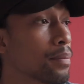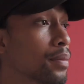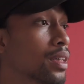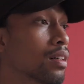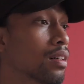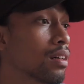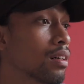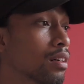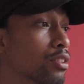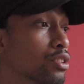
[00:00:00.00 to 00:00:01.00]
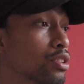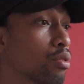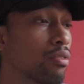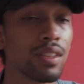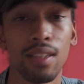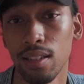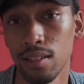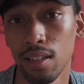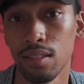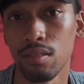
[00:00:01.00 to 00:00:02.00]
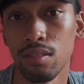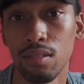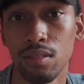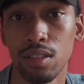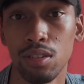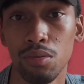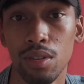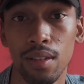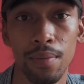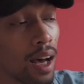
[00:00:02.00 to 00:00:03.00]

Mais euh, j'ai trouvé ça intéressant d'en discuter.